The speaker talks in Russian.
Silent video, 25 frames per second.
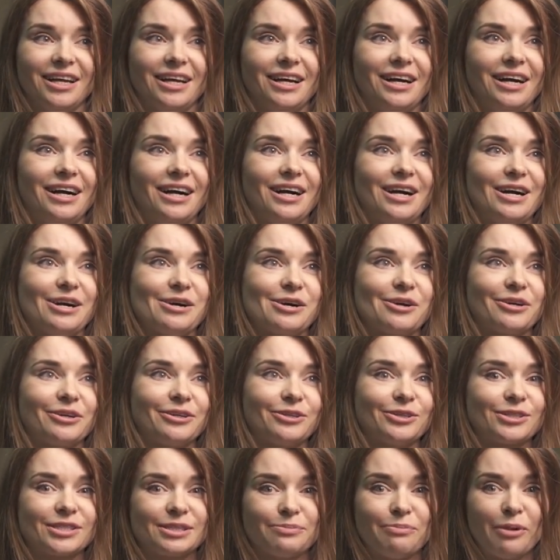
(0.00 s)
а,
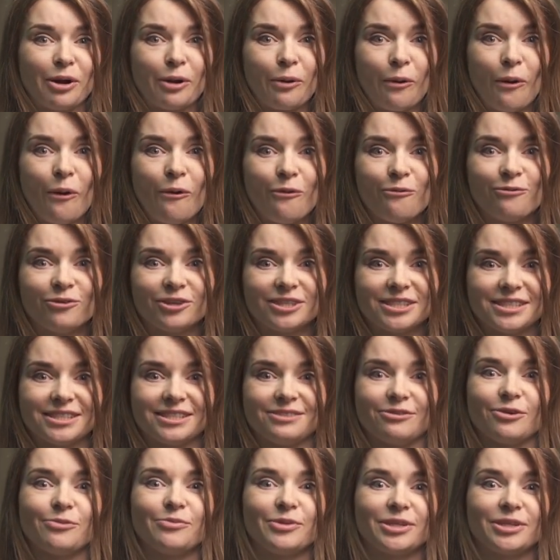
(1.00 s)
запаковывать свое